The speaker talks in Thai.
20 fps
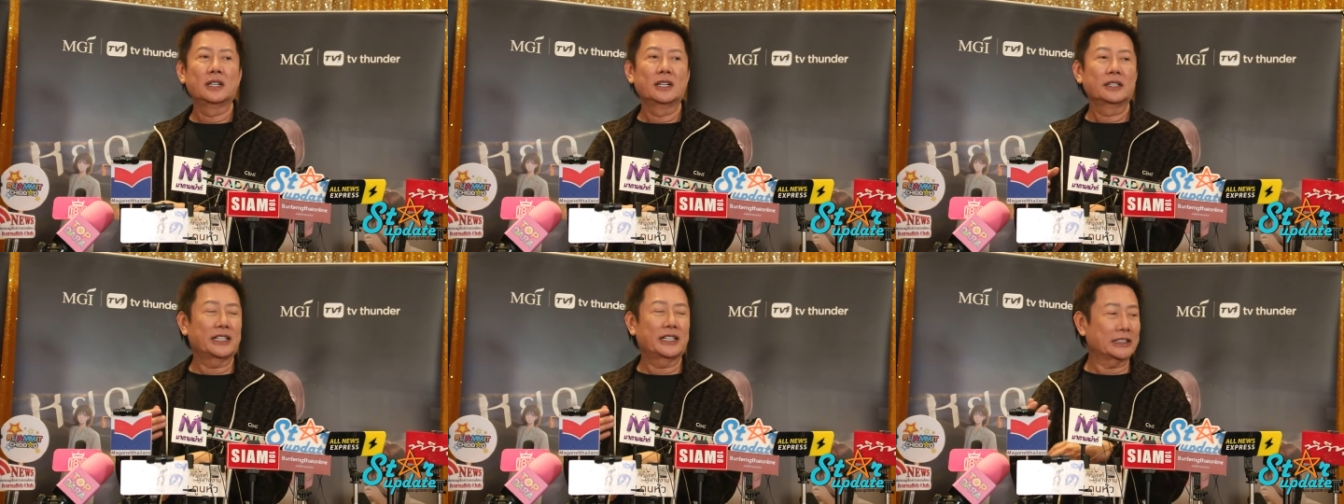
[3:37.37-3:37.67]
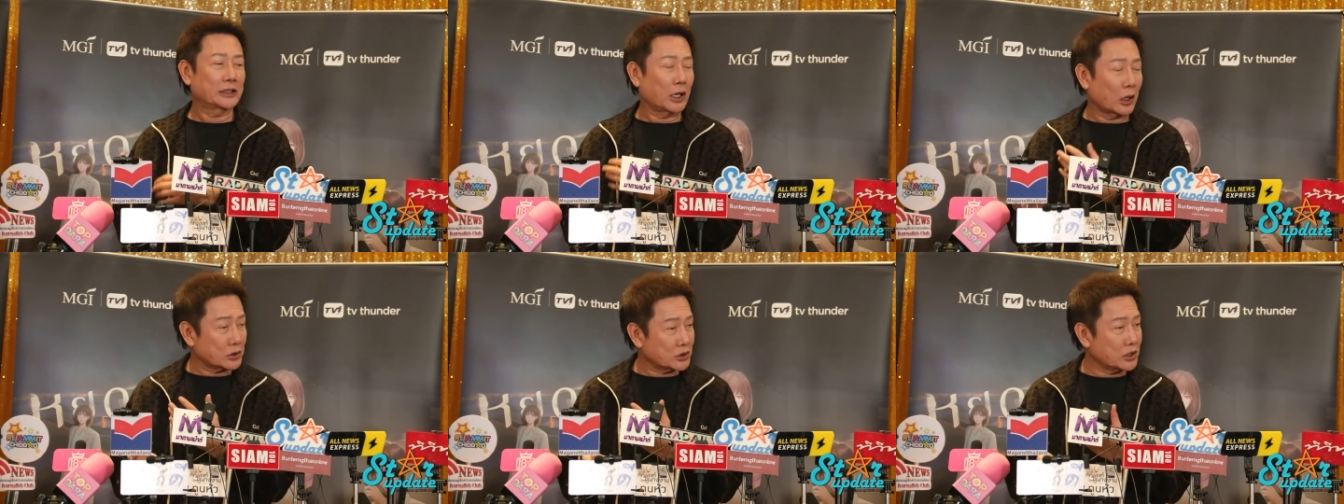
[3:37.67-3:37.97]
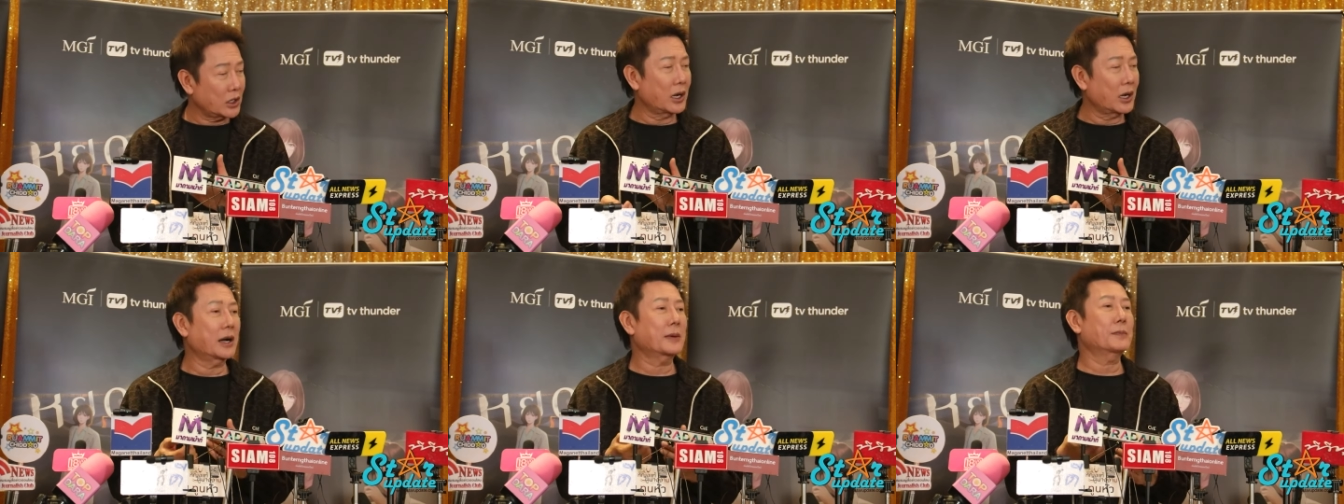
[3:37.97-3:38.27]
TikTok
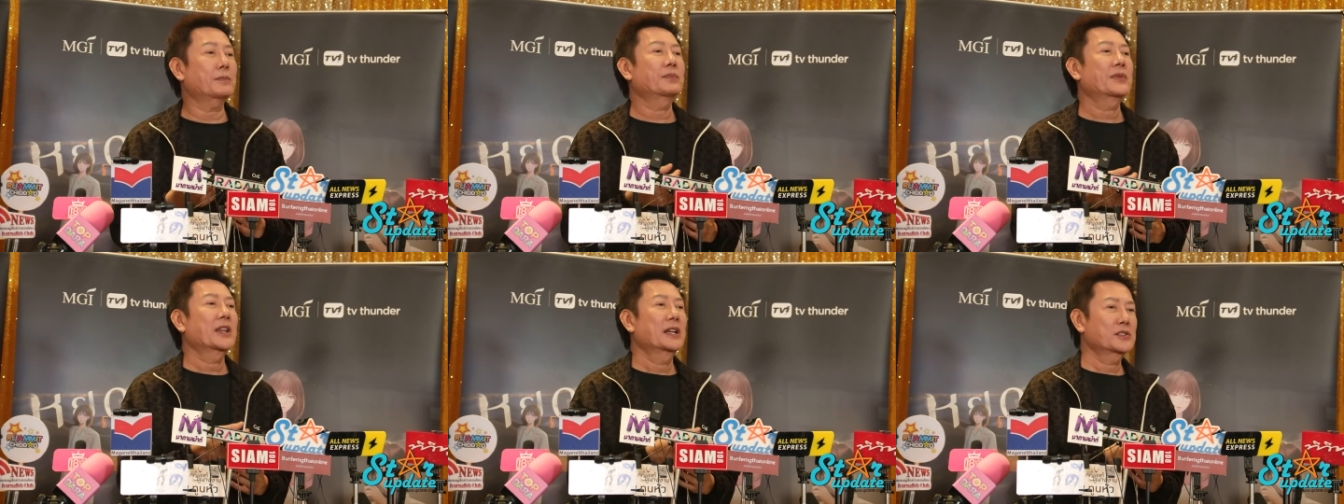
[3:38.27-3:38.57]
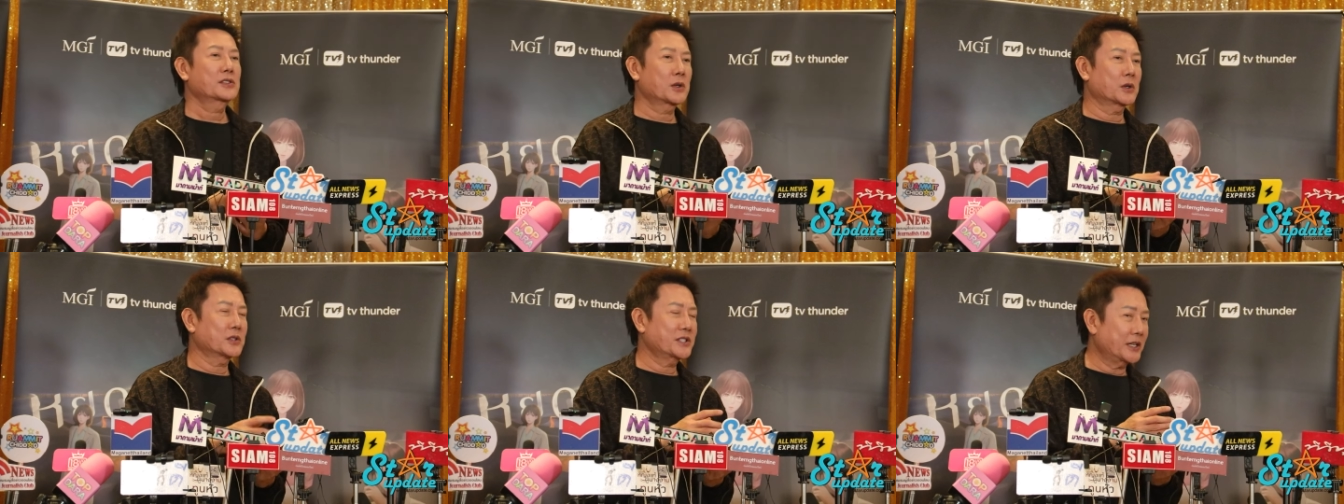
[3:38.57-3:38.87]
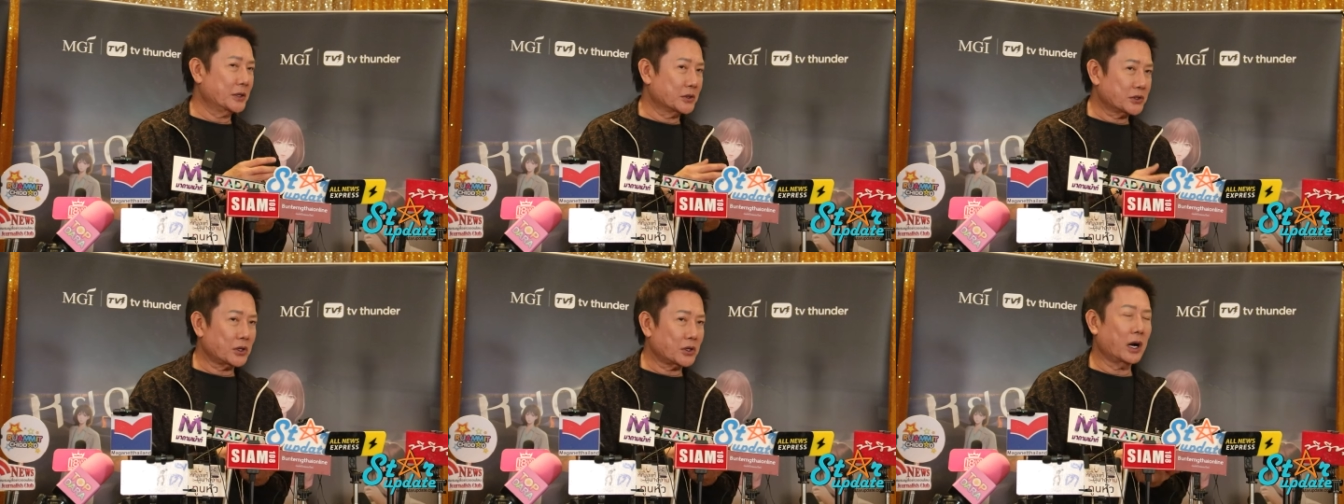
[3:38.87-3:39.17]
ชอบโซเชี
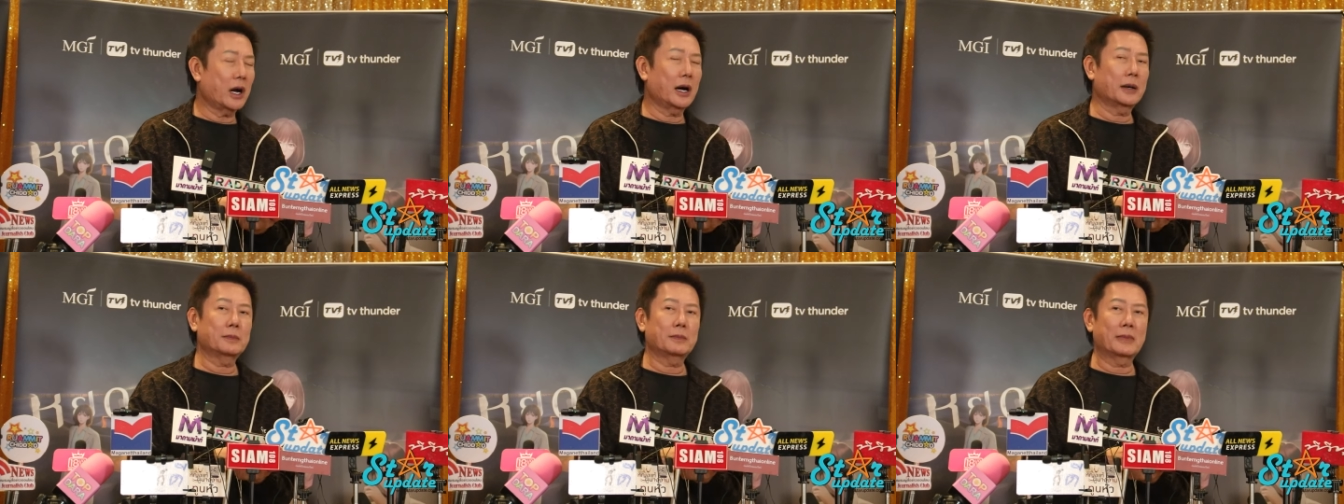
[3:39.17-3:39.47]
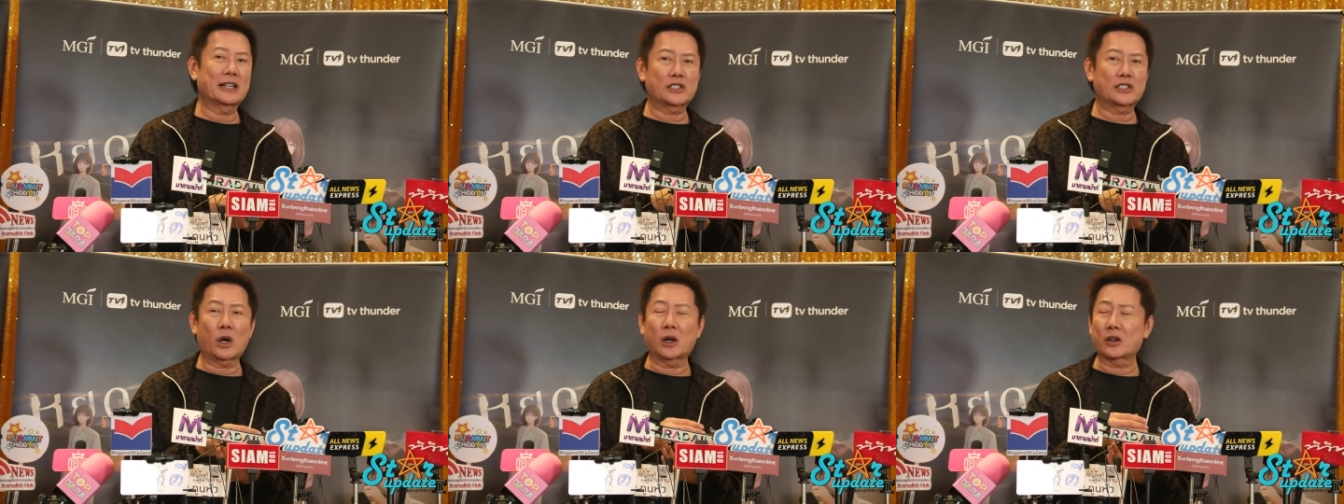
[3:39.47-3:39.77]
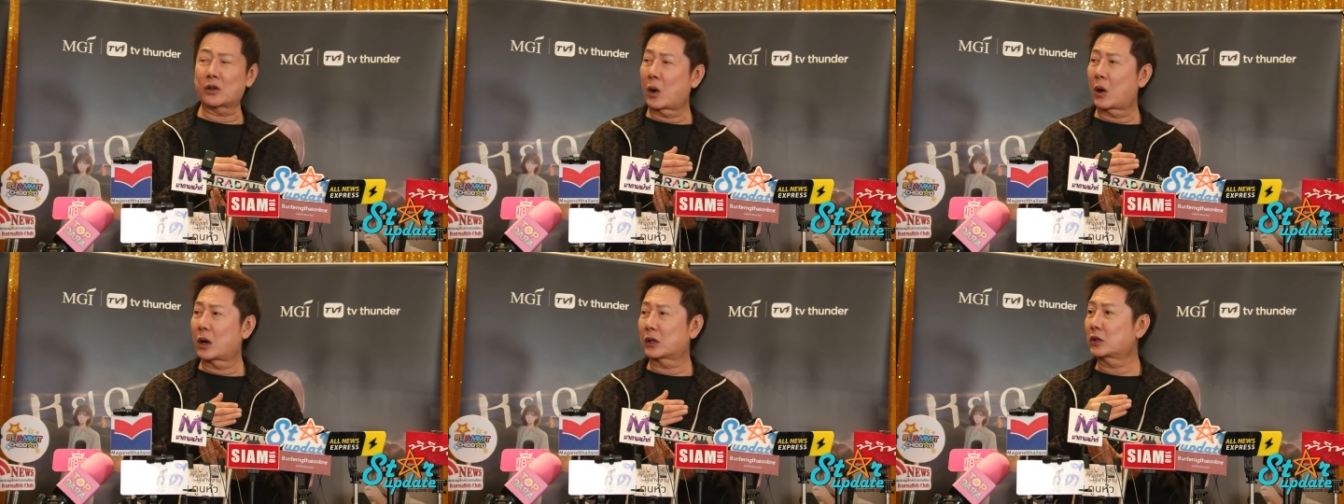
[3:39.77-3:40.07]
ยลชอบมาสอน
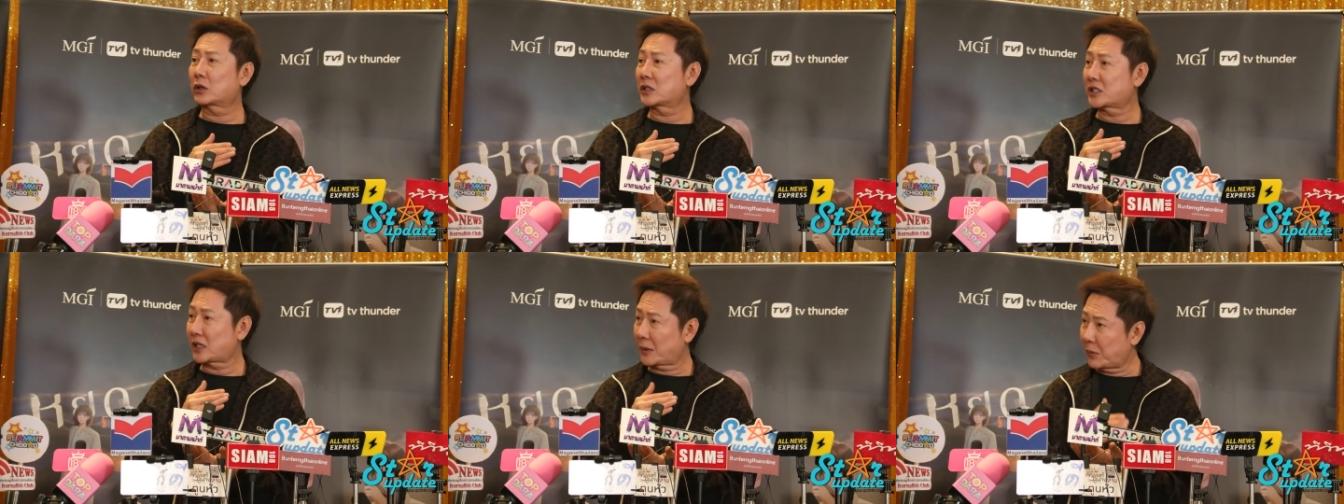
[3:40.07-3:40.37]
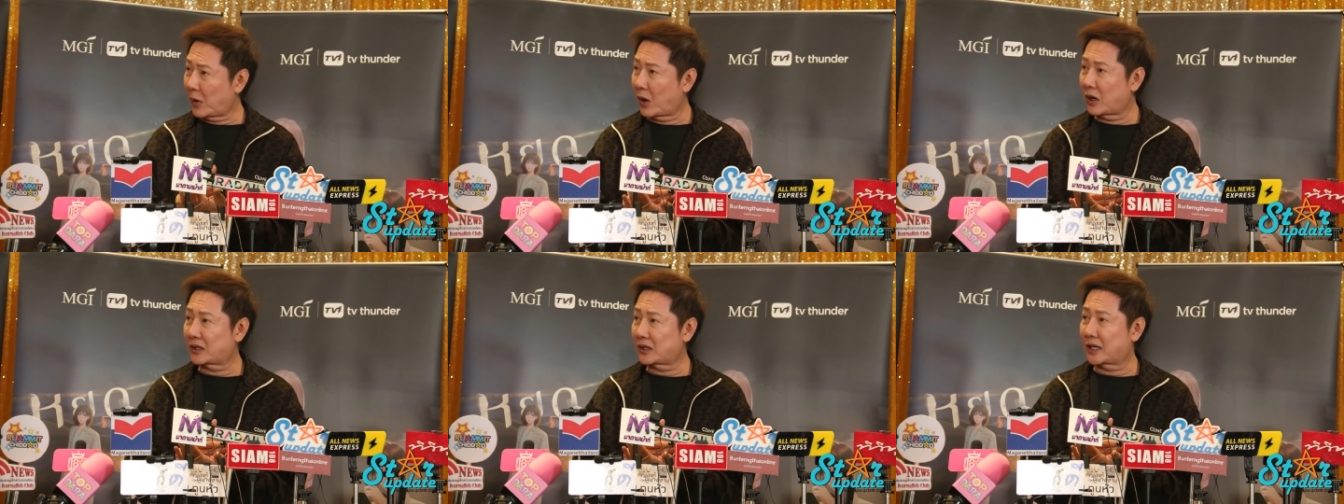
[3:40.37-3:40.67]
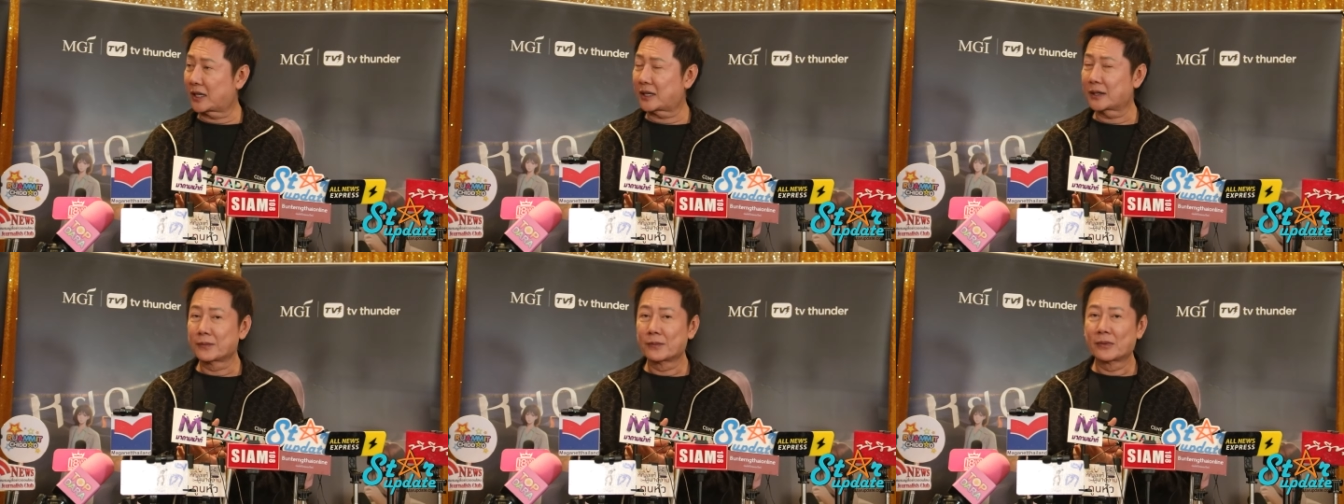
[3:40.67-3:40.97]
น้องโดยเฉพาะเล
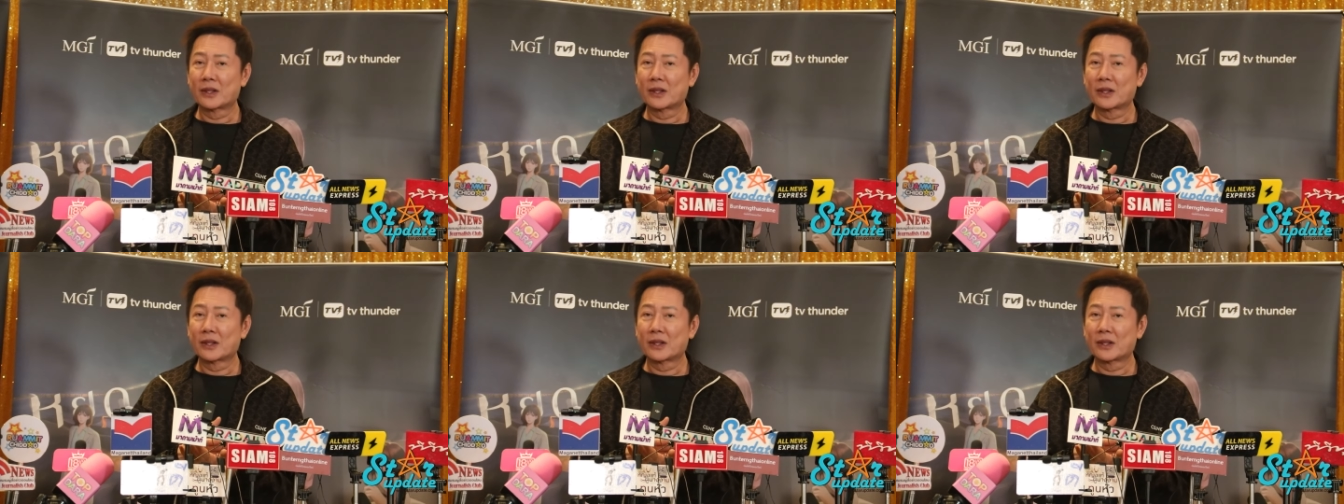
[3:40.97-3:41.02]
ย